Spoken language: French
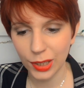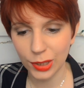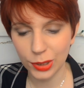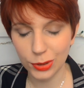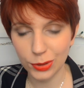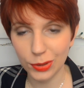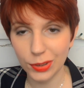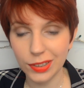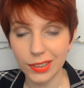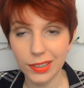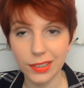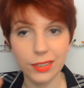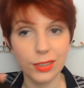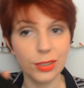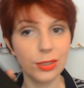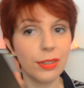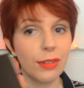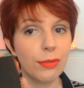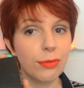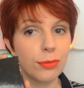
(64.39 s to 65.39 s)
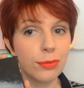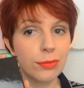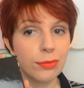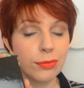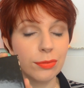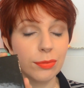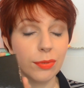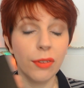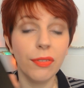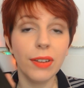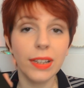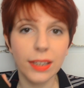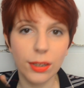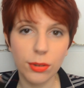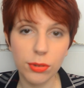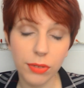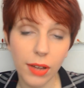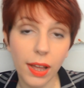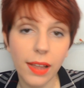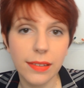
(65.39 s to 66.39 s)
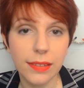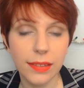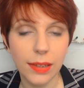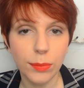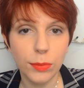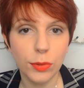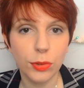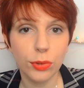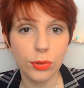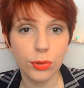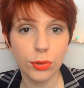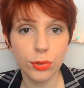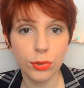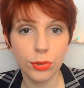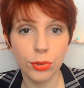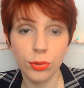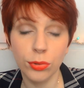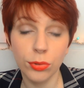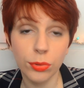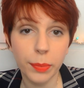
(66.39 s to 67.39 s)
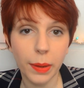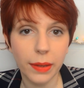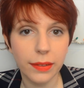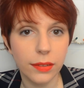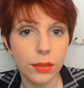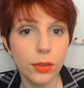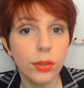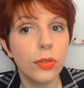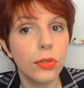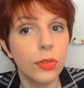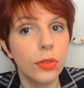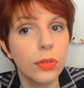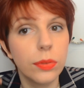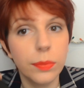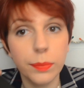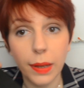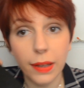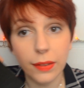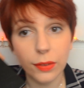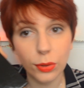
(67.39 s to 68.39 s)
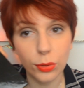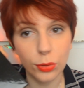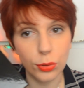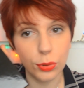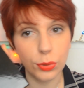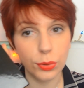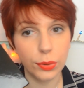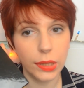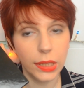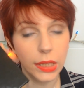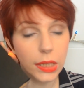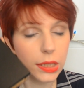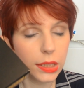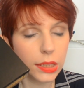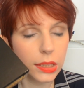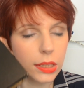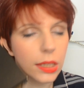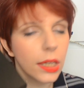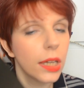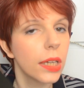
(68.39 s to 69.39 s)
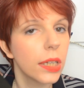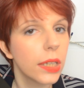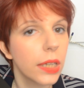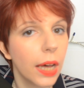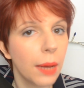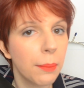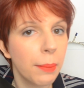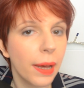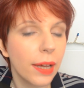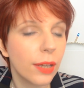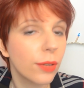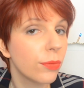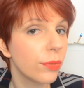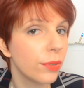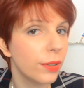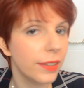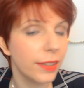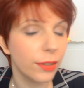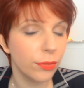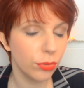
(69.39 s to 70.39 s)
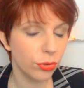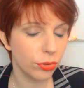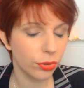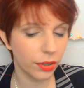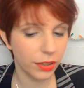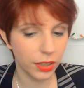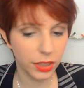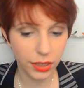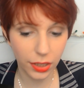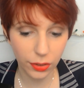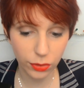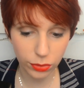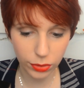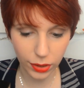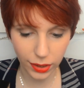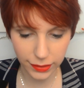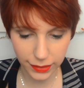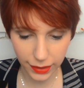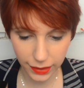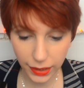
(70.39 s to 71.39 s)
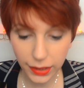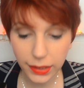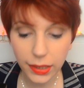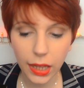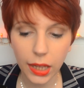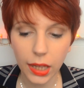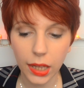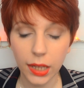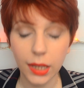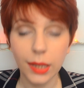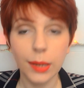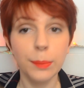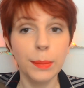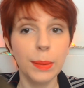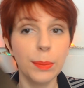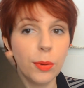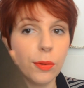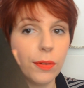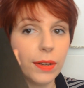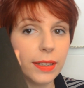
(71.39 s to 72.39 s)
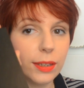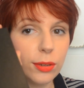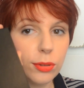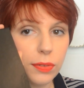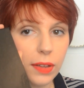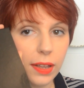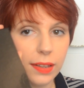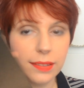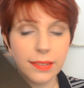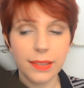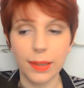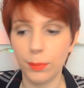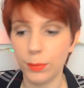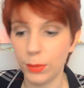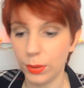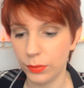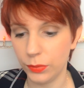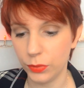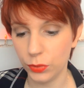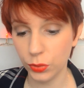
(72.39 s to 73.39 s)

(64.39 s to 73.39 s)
Donc euh, je vais vous, on va découvrir ensemble son contenu parce que euh, personne ne le connaît, à part que vous l'ayez vu sur, déjà sur Internet. Mais bon, on va découvrir ensemble.